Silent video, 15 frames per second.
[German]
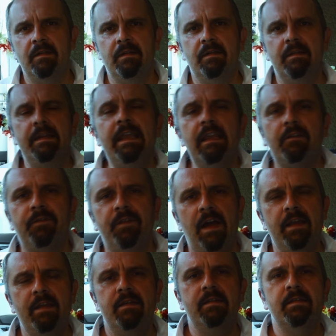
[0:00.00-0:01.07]
nicht
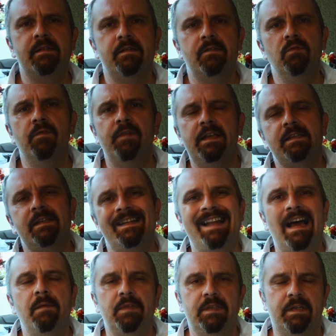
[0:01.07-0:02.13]
frei ist, nur weil es der
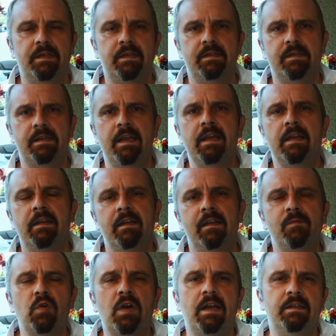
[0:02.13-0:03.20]
Name drin ist. Die
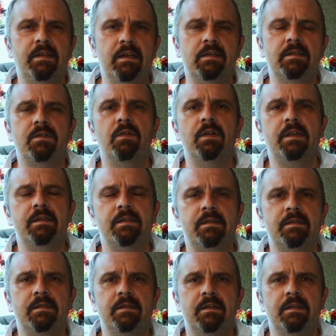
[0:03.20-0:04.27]
Demokratie als solches
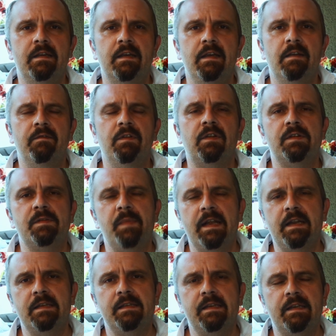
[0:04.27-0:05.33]
wird aus
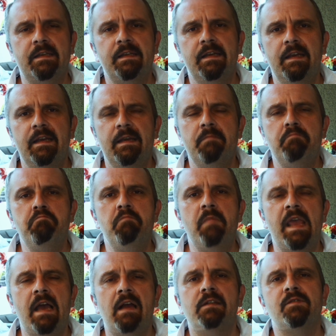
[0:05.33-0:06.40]
meiner Sicht
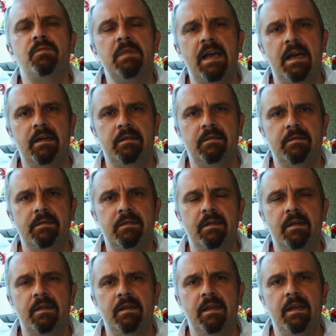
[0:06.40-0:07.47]
mehr als umgangen.
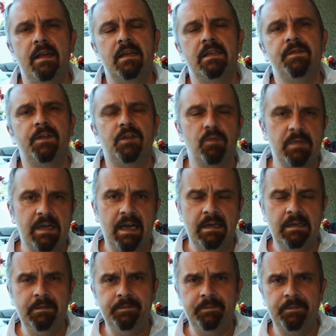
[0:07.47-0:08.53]
Es wird umgangen